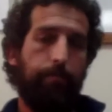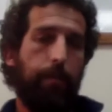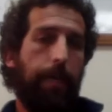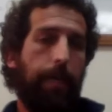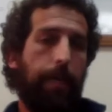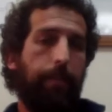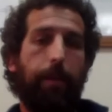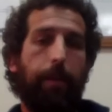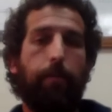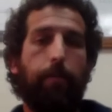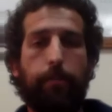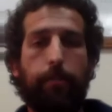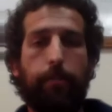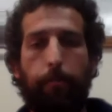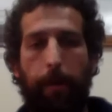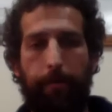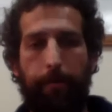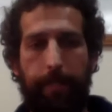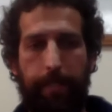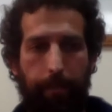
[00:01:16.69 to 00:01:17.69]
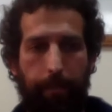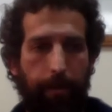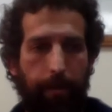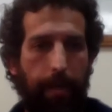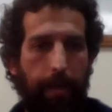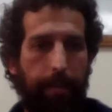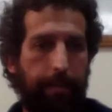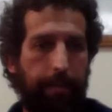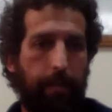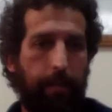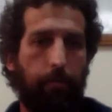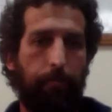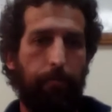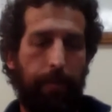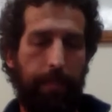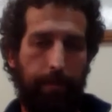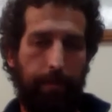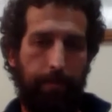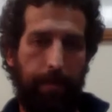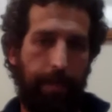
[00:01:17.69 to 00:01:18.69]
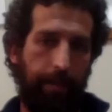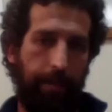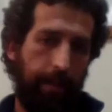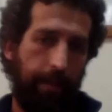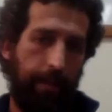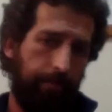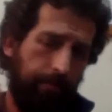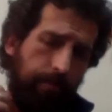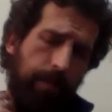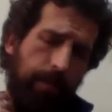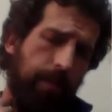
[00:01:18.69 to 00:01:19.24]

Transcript: hacer una suplementación en la dieta con vitamina D